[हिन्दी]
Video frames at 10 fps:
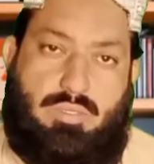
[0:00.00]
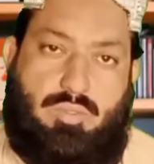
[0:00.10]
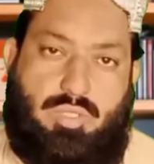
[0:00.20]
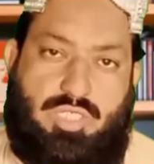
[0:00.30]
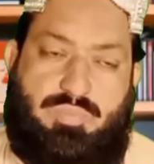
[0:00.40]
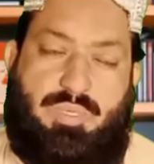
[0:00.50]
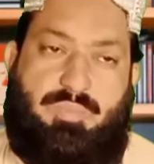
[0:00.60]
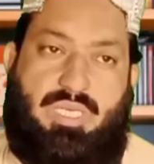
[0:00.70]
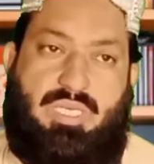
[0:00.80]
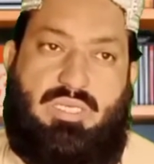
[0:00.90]
तो इसमें
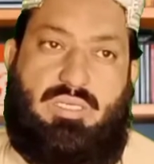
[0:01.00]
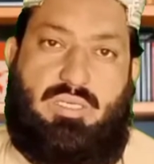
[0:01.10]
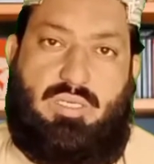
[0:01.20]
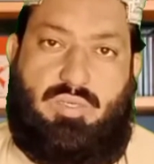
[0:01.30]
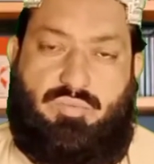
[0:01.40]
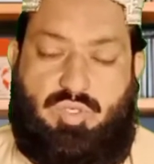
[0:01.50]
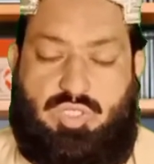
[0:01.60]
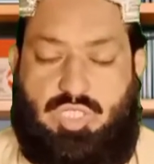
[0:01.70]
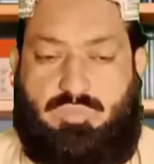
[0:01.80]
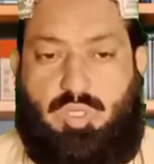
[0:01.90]
भी वो
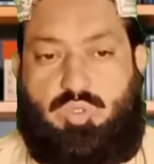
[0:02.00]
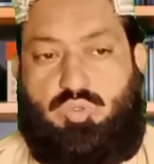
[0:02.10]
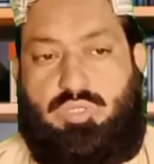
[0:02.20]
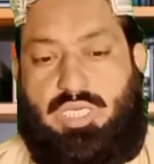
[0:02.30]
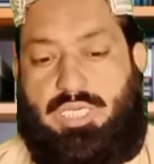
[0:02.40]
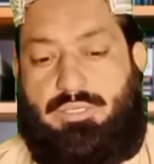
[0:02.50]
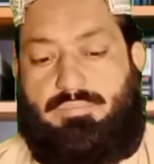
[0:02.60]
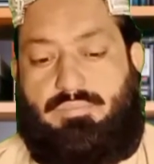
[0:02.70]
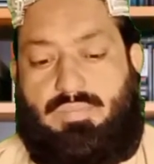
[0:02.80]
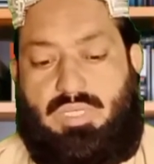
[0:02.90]
चीज़ मौजूद है
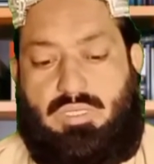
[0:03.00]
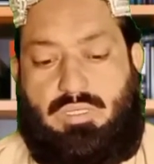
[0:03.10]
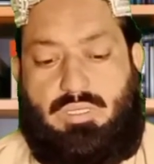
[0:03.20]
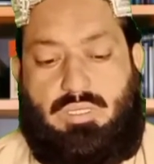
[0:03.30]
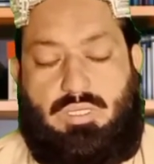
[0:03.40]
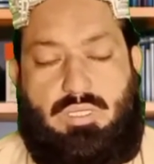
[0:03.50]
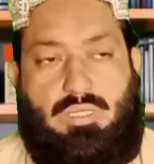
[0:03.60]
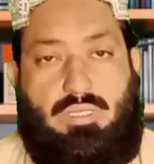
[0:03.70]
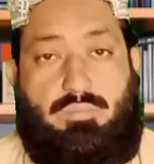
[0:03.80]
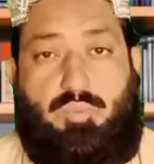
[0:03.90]

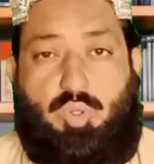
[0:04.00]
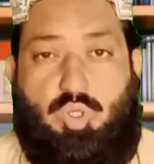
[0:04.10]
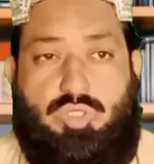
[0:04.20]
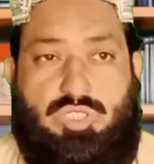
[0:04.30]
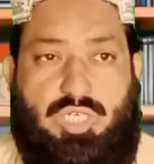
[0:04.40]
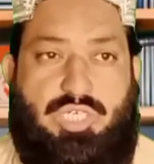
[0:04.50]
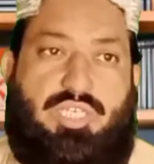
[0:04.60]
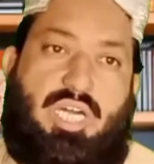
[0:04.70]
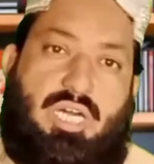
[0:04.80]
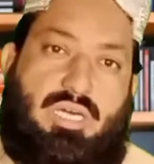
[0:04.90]
पोस्त
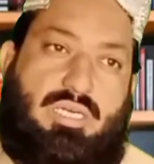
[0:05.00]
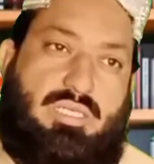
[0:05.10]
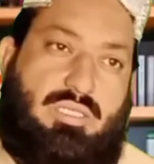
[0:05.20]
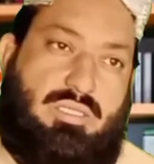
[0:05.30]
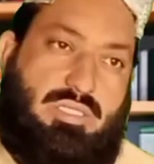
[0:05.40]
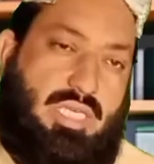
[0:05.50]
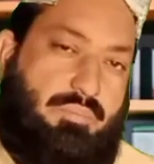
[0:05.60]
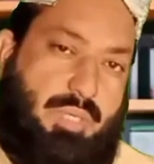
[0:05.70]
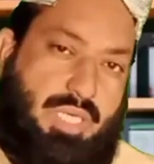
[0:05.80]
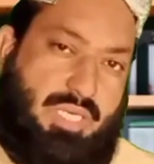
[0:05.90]
रीठा ये
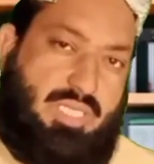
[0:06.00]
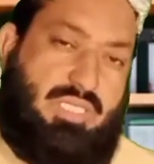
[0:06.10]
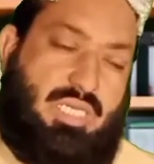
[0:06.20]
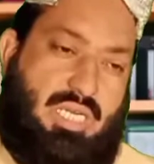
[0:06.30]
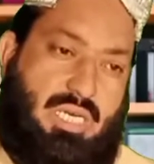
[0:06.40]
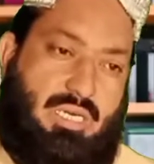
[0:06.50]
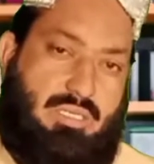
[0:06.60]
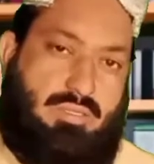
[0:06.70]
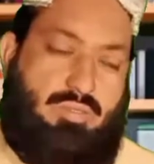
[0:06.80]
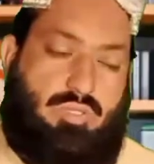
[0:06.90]
बेर की
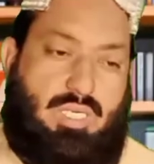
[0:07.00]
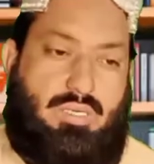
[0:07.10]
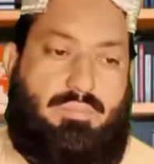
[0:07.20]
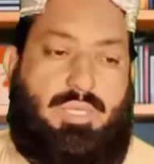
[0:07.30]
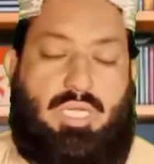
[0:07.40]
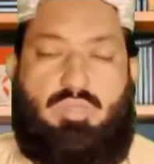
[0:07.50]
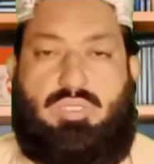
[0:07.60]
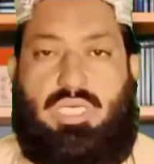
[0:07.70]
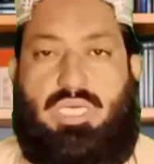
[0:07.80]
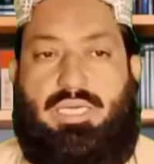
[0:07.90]
तरह थोड़ा फल
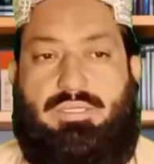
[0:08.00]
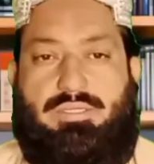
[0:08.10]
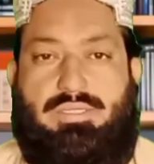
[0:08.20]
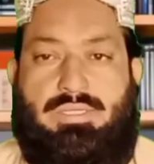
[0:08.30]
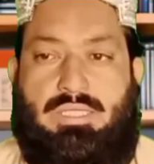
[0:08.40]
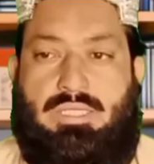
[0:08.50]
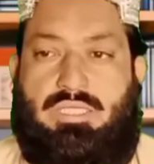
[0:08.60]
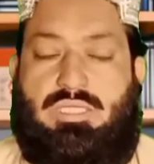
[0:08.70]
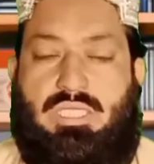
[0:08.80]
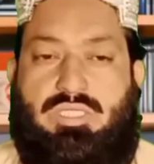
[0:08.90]
होता है
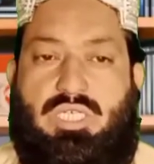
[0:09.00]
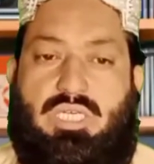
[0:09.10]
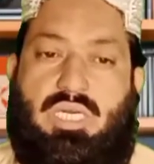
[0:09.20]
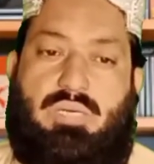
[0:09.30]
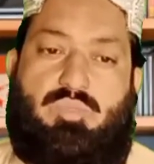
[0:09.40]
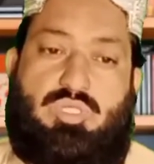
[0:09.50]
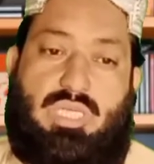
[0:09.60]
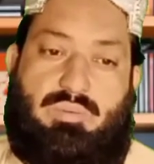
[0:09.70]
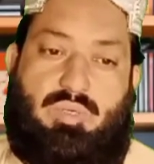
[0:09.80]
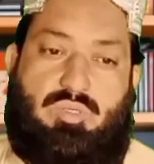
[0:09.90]
इसका छिलका
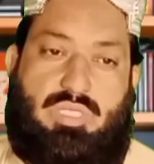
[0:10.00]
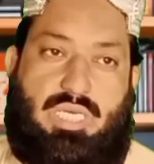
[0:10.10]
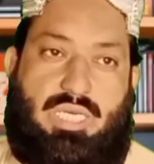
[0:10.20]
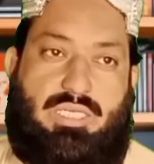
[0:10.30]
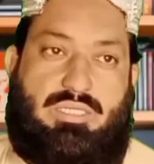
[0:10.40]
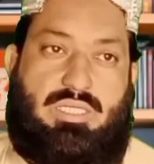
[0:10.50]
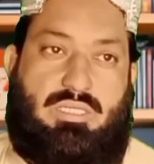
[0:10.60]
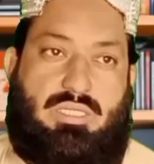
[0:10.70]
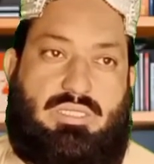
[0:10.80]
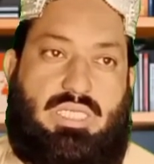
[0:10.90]
मुस्तमल होता है इसके
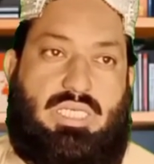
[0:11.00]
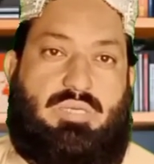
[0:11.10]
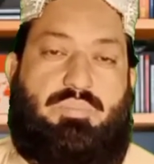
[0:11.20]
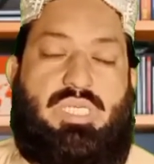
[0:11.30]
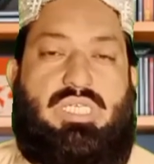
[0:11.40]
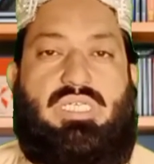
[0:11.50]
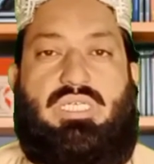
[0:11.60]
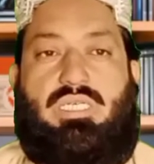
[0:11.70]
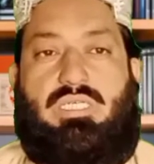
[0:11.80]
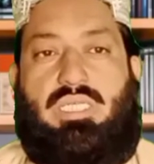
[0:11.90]
अंदर से एक बीज
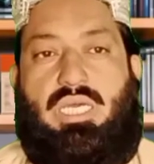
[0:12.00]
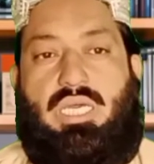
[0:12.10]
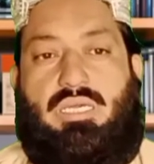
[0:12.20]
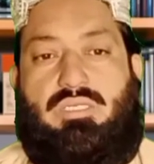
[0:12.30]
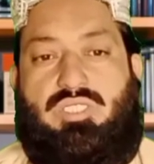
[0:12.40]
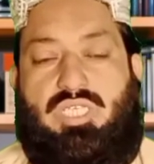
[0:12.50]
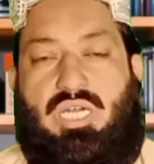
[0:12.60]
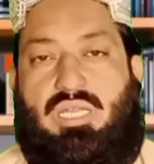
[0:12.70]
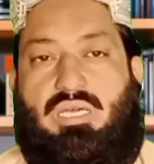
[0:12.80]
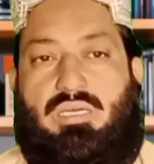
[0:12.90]
निकलता है
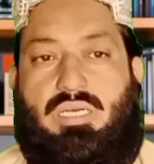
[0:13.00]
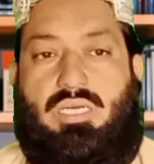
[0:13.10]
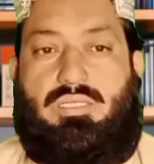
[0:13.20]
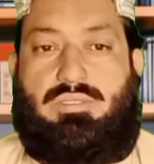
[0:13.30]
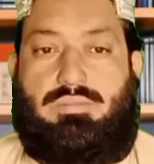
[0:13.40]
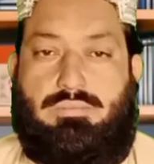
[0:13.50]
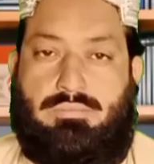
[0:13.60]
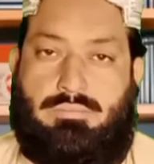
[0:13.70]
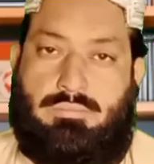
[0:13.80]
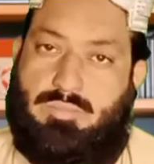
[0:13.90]
स्या रंग का
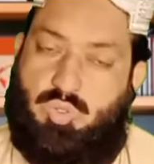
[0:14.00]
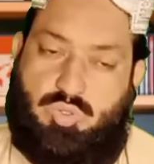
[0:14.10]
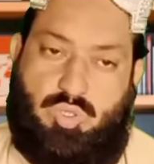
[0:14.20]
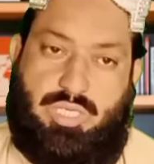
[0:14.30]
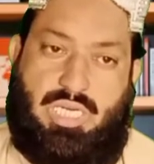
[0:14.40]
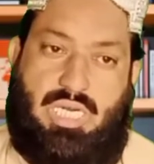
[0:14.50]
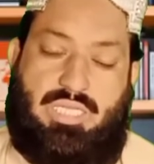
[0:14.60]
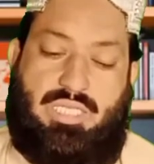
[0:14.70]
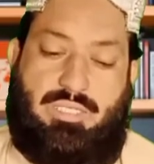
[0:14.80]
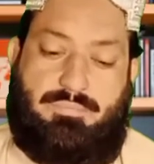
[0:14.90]
उसको निकाल
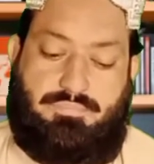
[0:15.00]
दें